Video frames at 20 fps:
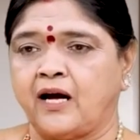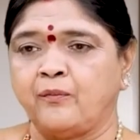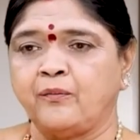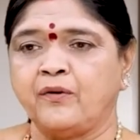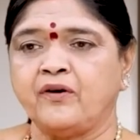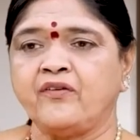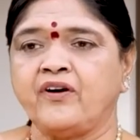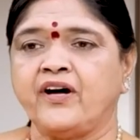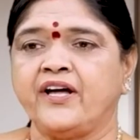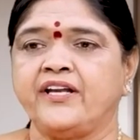
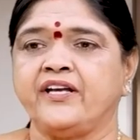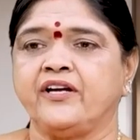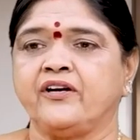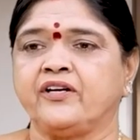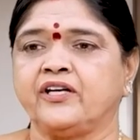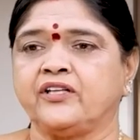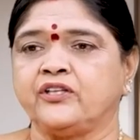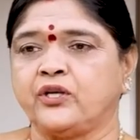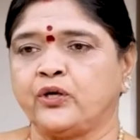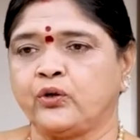అమ్మవారి
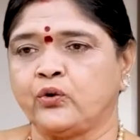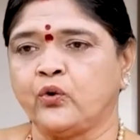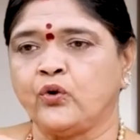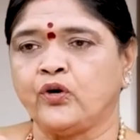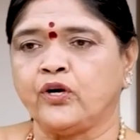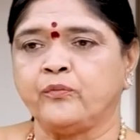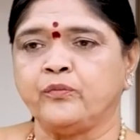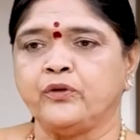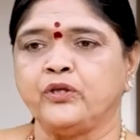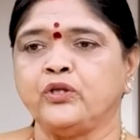యొక్క
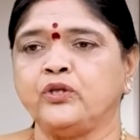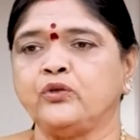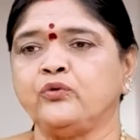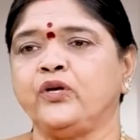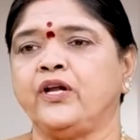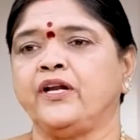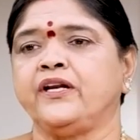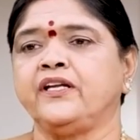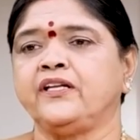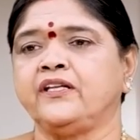త్రికోణ
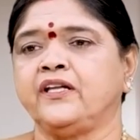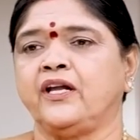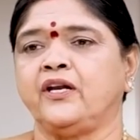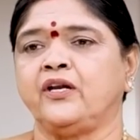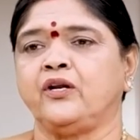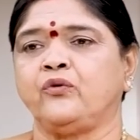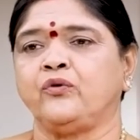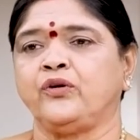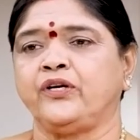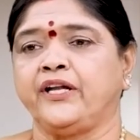బిందువులన్నీ
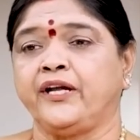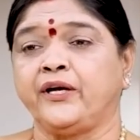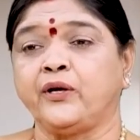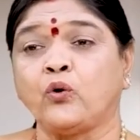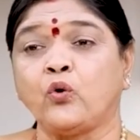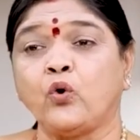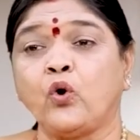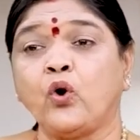దానిలో ఉంటాయి